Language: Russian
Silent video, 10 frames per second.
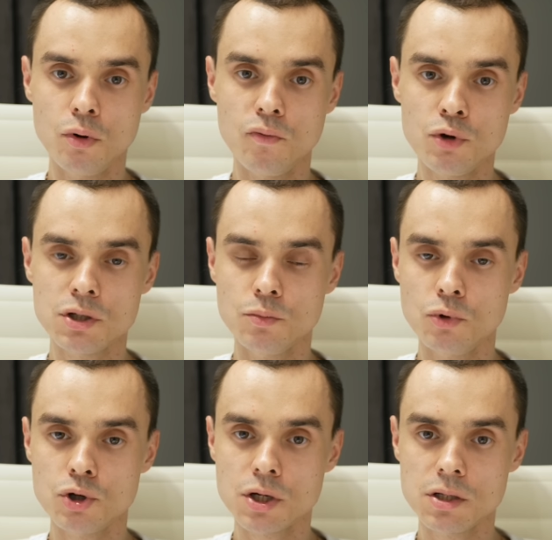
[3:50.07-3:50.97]

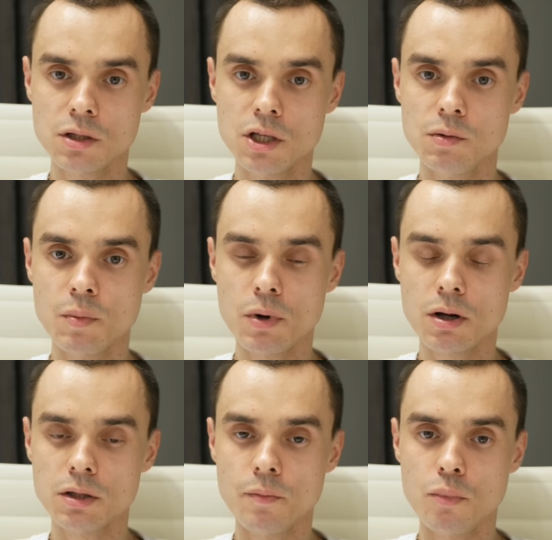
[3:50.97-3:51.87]
0,8-0,6 этим
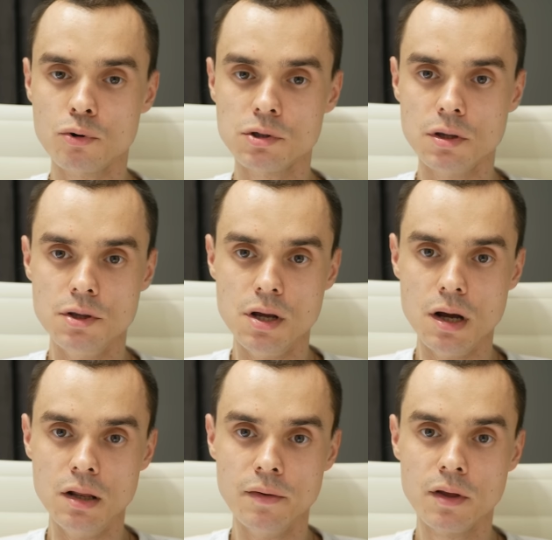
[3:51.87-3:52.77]
аппаратом просто
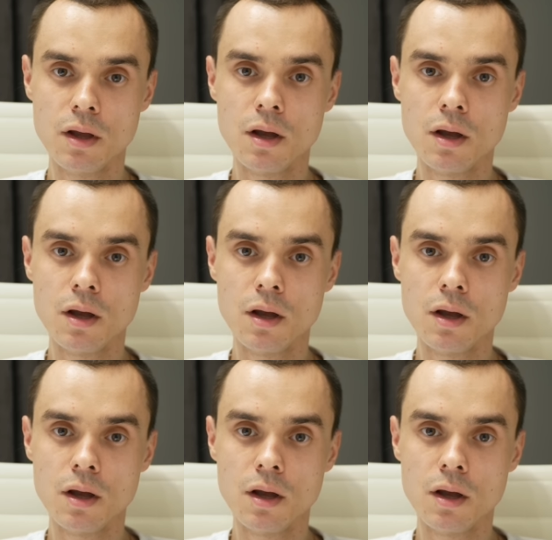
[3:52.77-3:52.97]
идеально.